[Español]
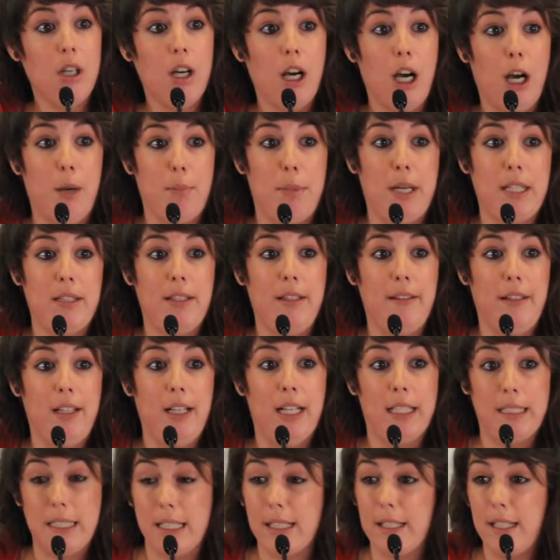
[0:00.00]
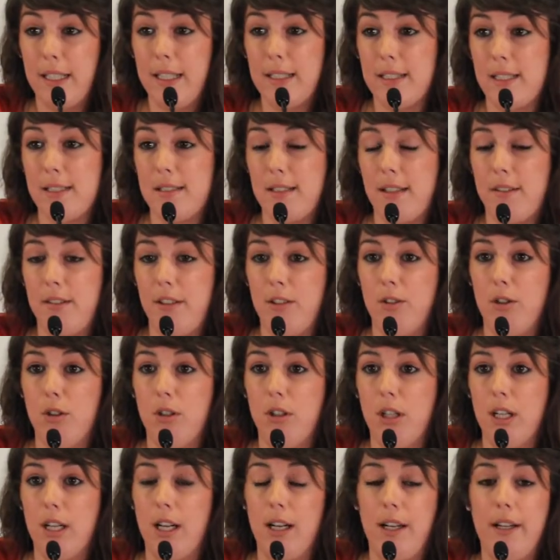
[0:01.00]
Aparte del ataque que se está haciendo
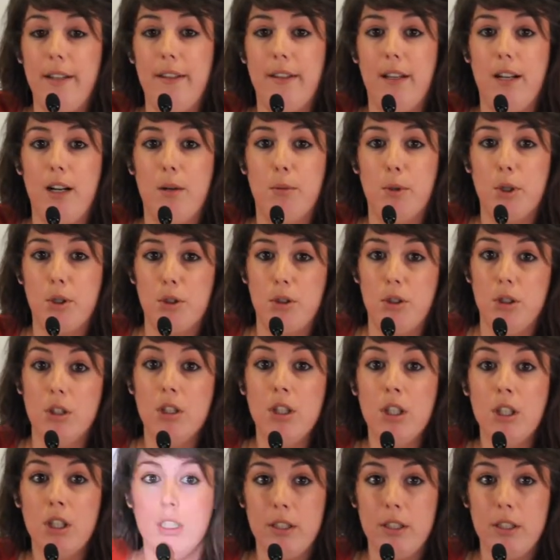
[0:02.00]
a la ley del aborto,